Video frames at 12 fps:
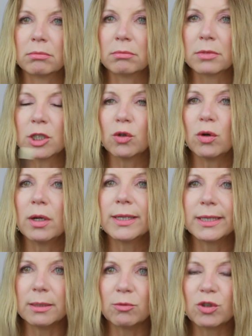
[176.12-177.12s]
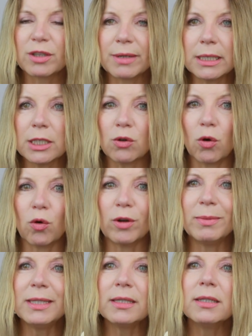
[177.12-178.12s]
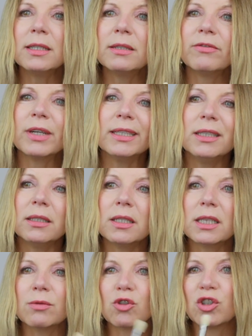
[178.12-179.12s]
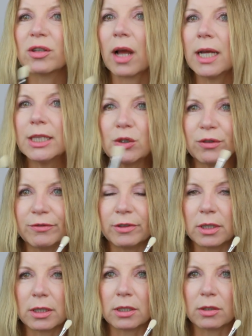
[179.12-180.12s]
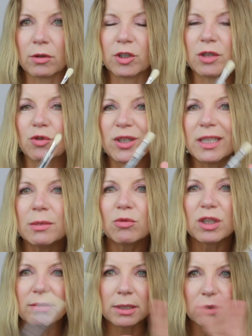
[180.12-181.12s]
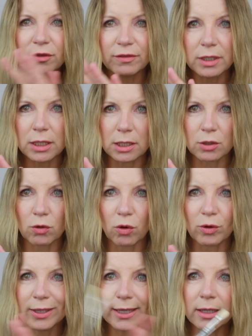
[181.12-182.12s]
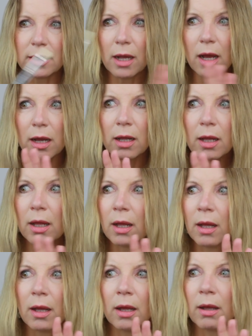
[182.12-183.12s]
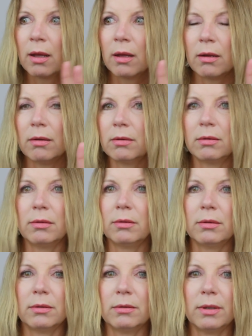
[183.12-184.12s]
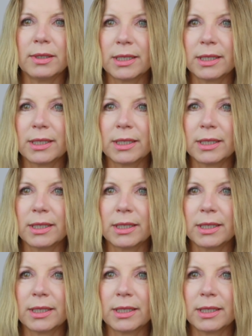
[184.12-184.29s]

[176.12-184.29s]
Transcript: Store, 27 Euro. Im Internet variiert das zwischen 30 und 40, also zwischen 27 und 40 Euro, je nach äh, äh,